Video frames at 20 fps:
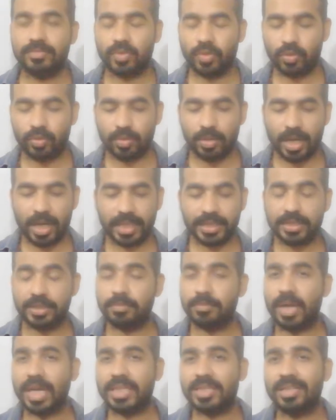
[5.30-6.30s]
तो आज
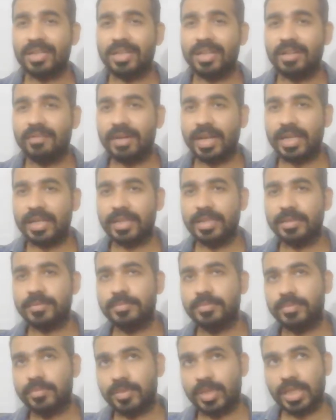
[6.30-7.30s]
हम बात करने वाले हैं
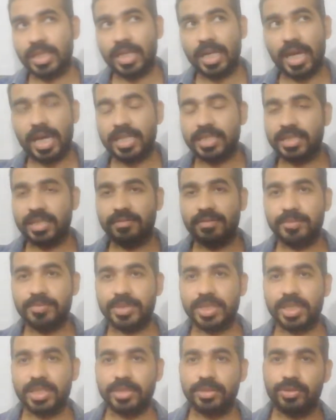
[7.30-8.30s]
तीन ऐसी वेब
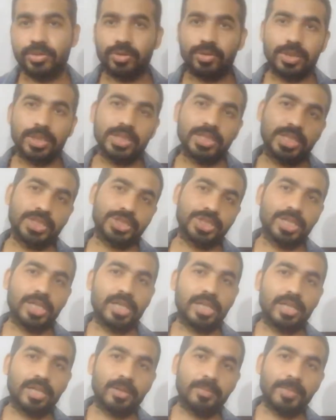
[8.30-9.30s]
सीरीज़ जो कि सच्ची
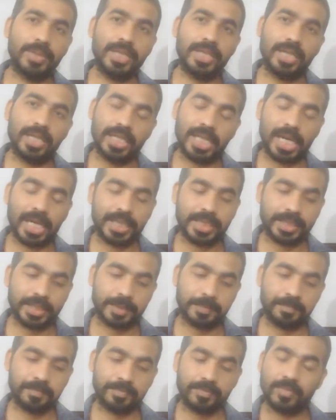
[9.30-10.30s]
घटना पे आधारित है